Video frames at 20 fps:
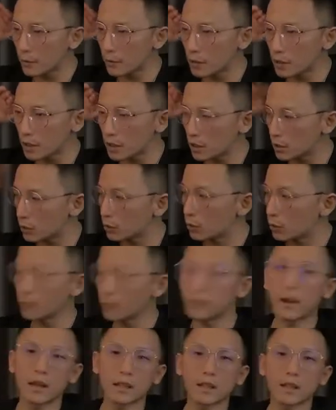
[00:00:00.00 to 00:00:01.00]
我当时创
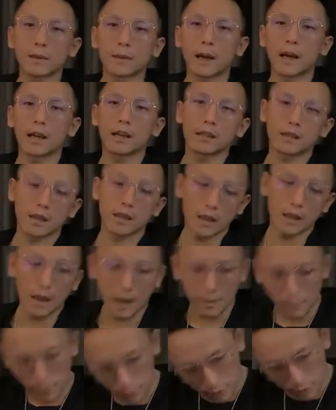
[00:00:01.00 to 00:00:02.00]
业的时候，在
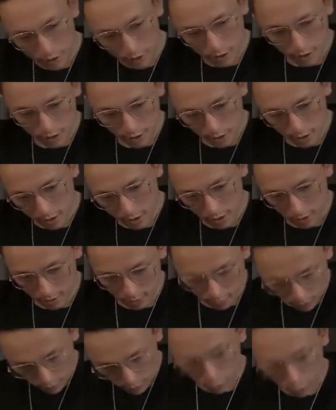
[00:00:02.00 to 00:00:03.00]
每次生鲜论
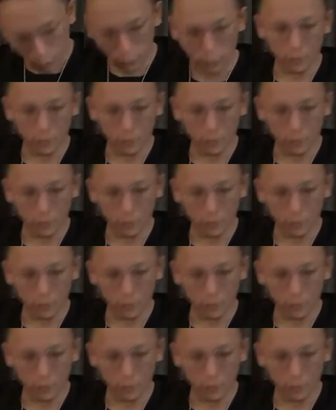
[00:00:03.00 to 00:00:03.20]
坛上